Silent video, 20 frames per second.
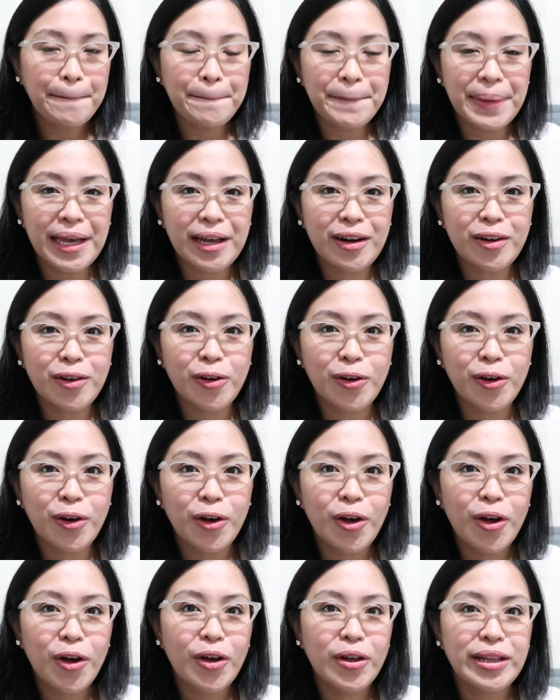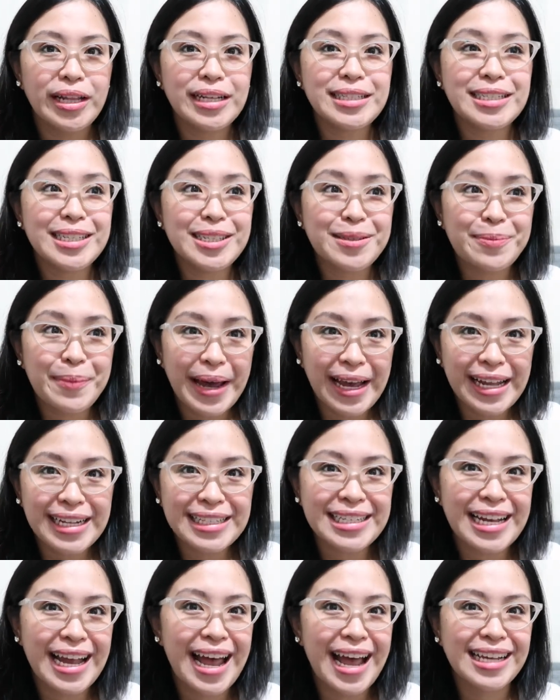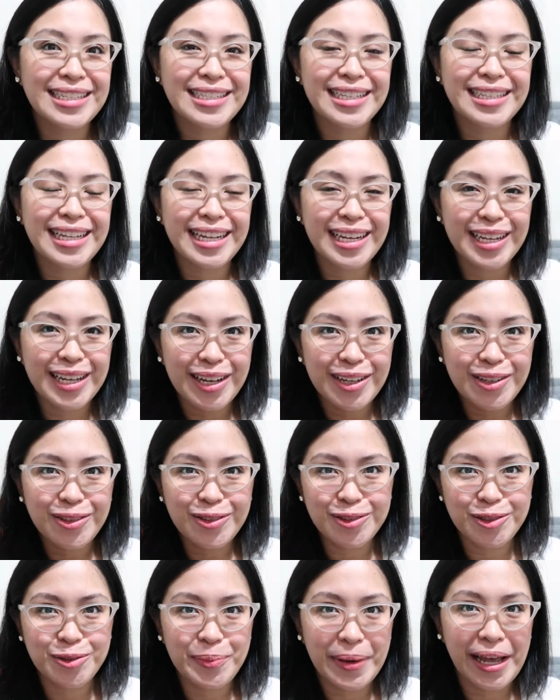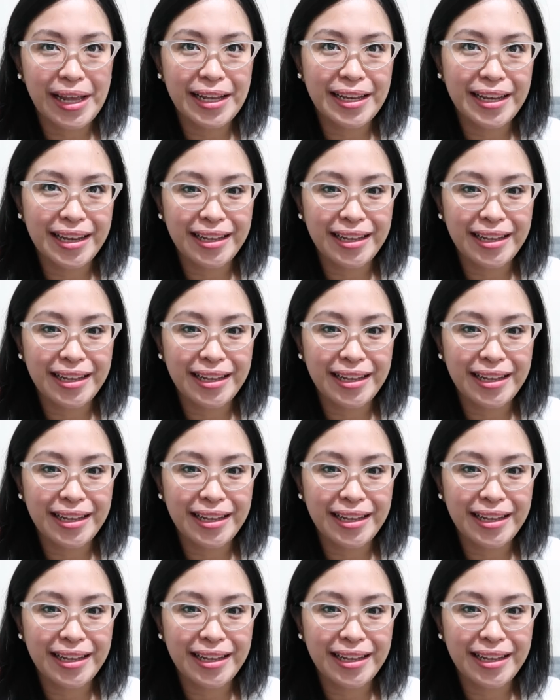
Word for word: Pero, nagsismile siya, as in talaga yung smile niya,